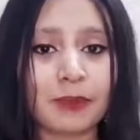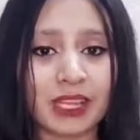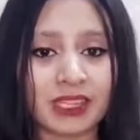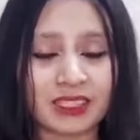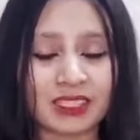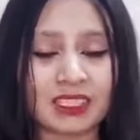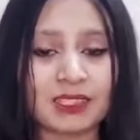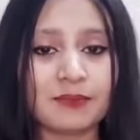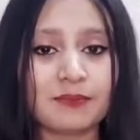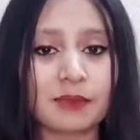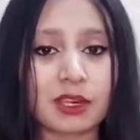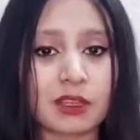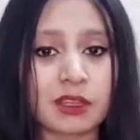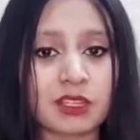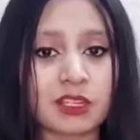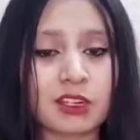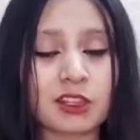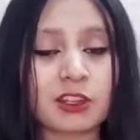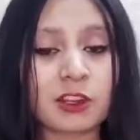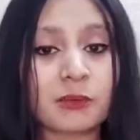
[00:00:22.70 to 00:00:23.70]
পাত্রী
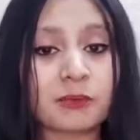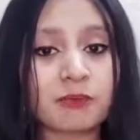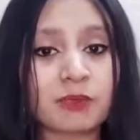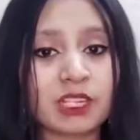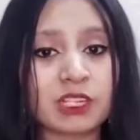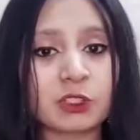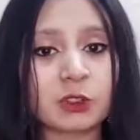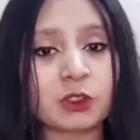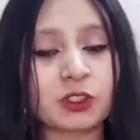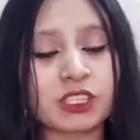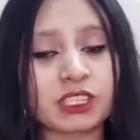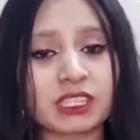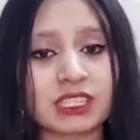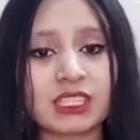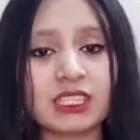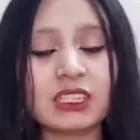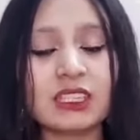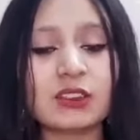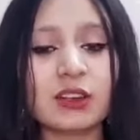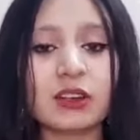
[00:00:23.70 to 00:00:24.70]
মাস্টার্স কমপ্লিট
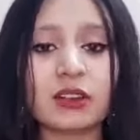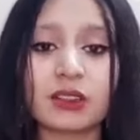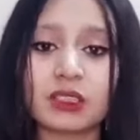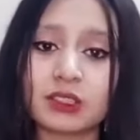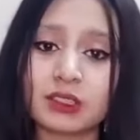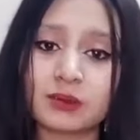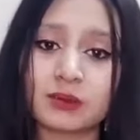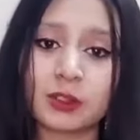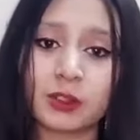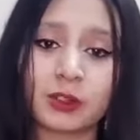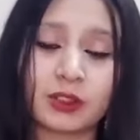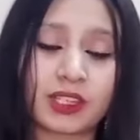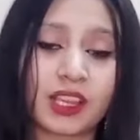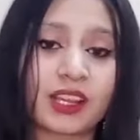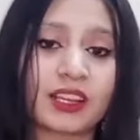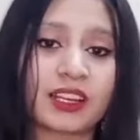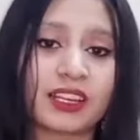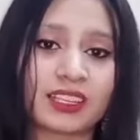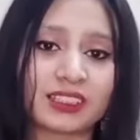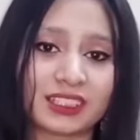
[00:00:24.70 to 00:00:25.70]
করেছে
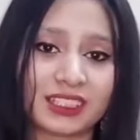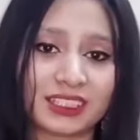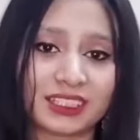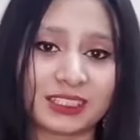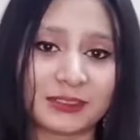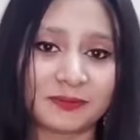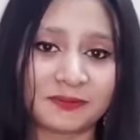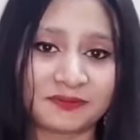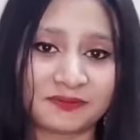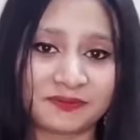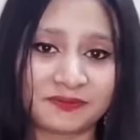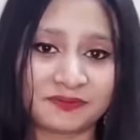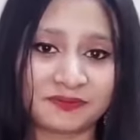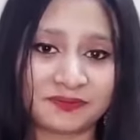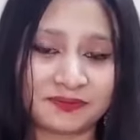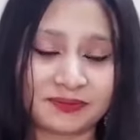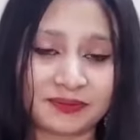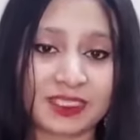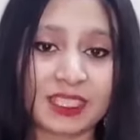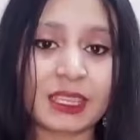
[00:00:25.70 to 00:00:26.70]
কানাডা থেকে
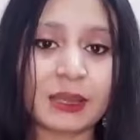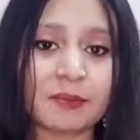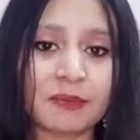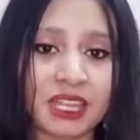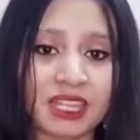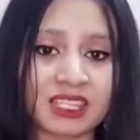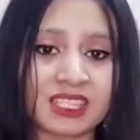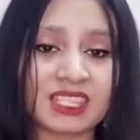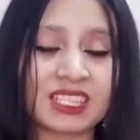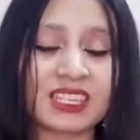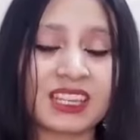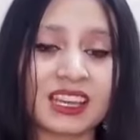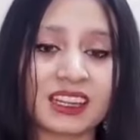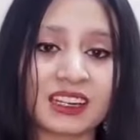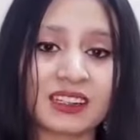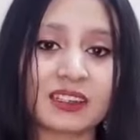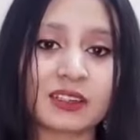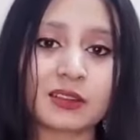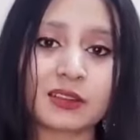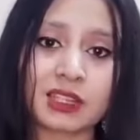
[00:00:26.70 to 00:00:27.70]
পাত্রী
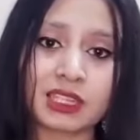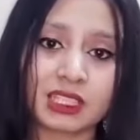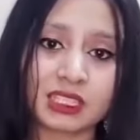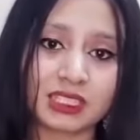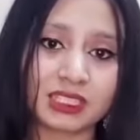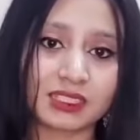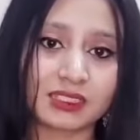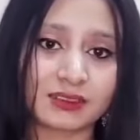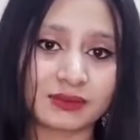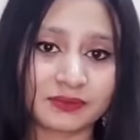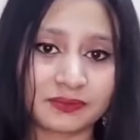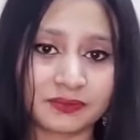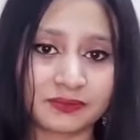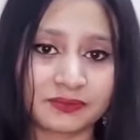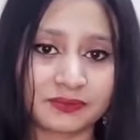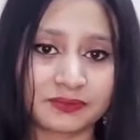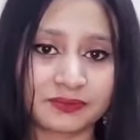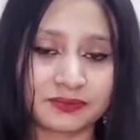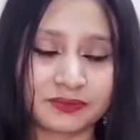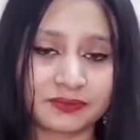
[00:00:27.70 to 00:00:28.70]
কানাডার সিটিজেন
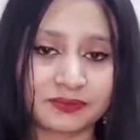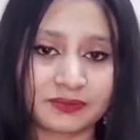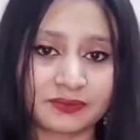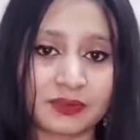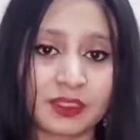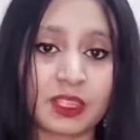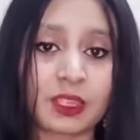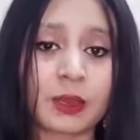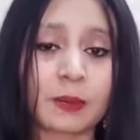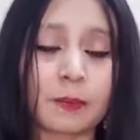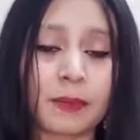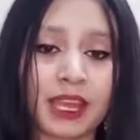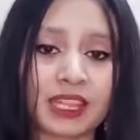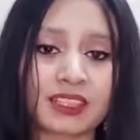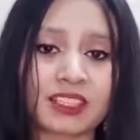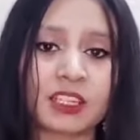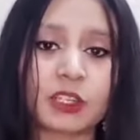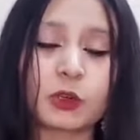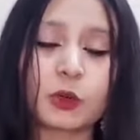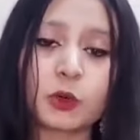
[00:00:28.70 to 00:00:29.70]

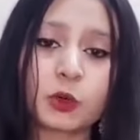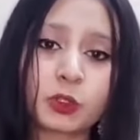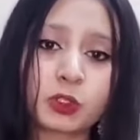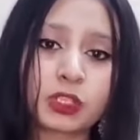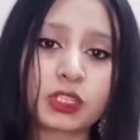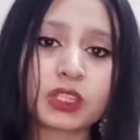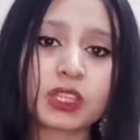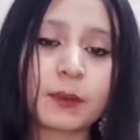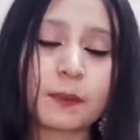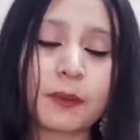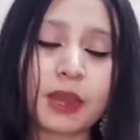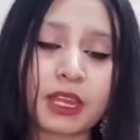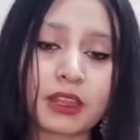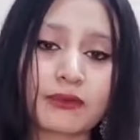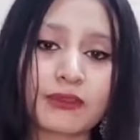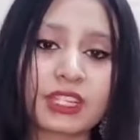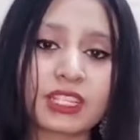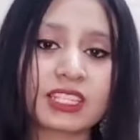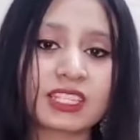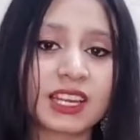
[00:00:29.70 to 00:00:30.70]
পাত্রীর উচ্চতা পাঁচ
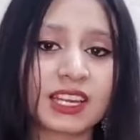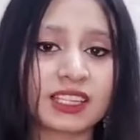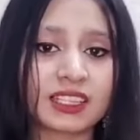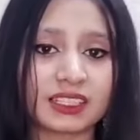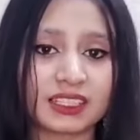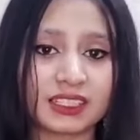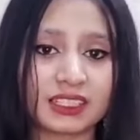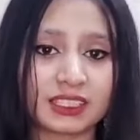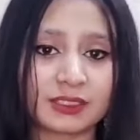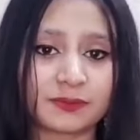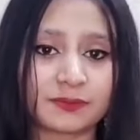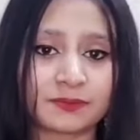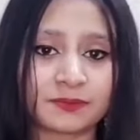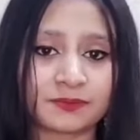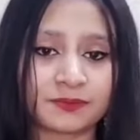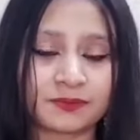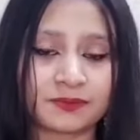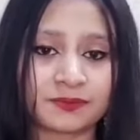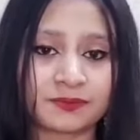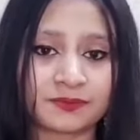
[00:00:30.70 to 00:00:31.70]
ফিট চার ইঞ্চি
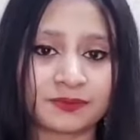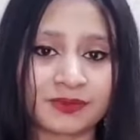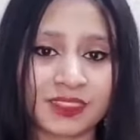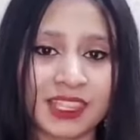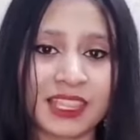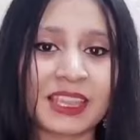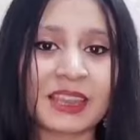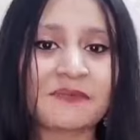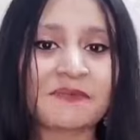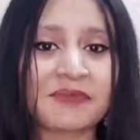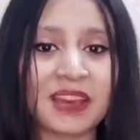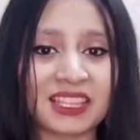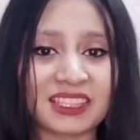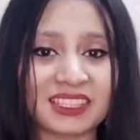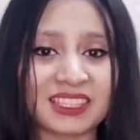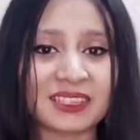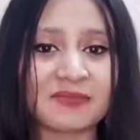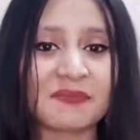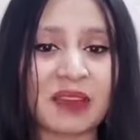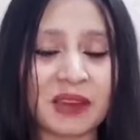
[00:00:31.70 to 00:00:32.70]

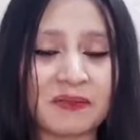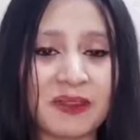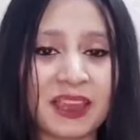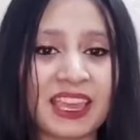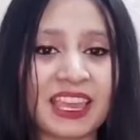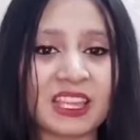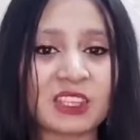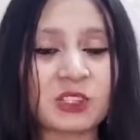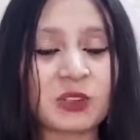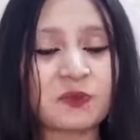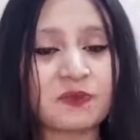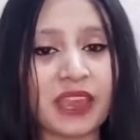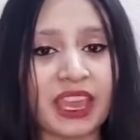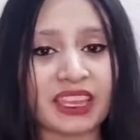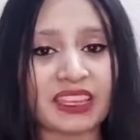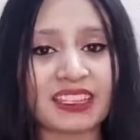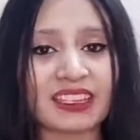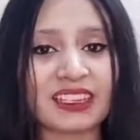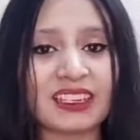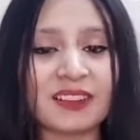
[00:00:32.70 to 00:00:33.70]
পাত্রীর বাবা একজন
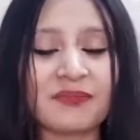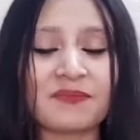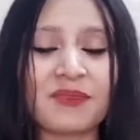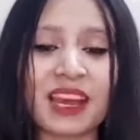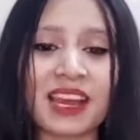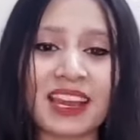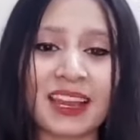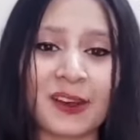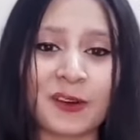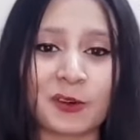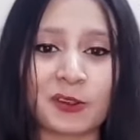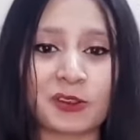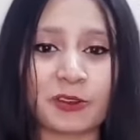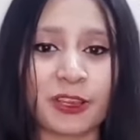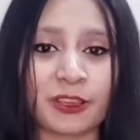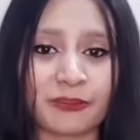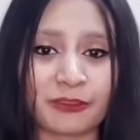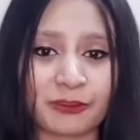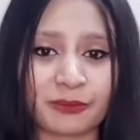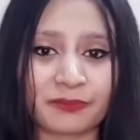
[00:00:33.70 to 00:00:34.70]
ব্যাংকার মা হাউস
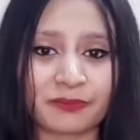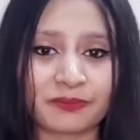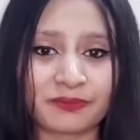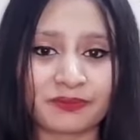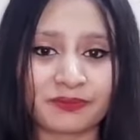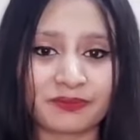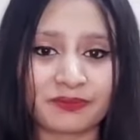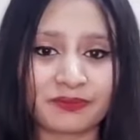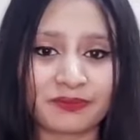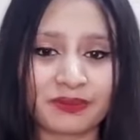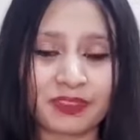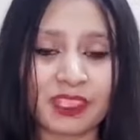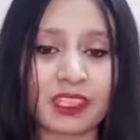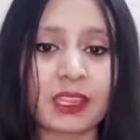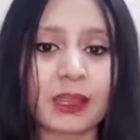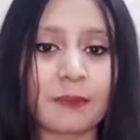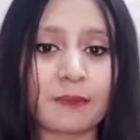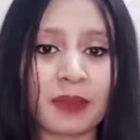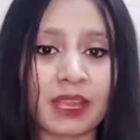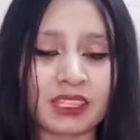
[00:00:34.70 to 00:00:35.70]
ওয়াইফ
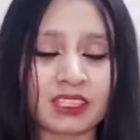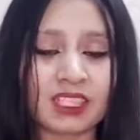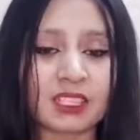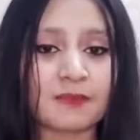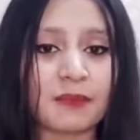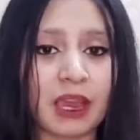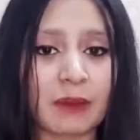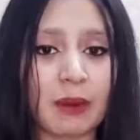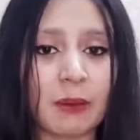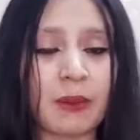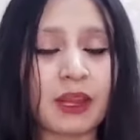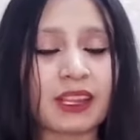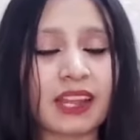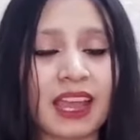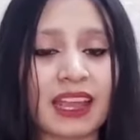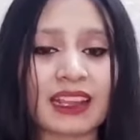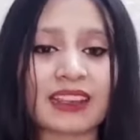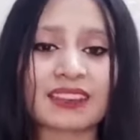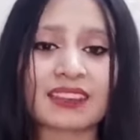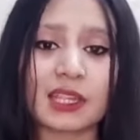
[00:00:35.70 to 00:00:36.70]
পাত্রের বাবা মা
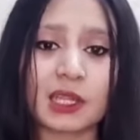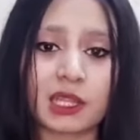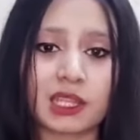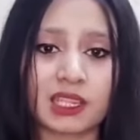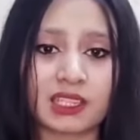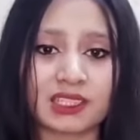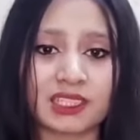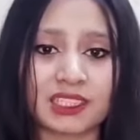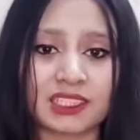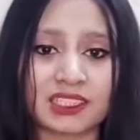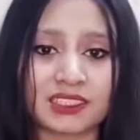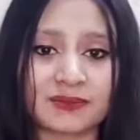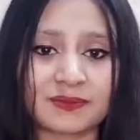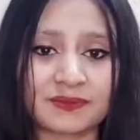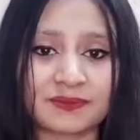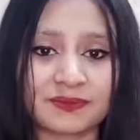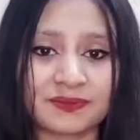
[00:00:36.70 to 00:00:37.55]
ঢাকাতেই সেটেলড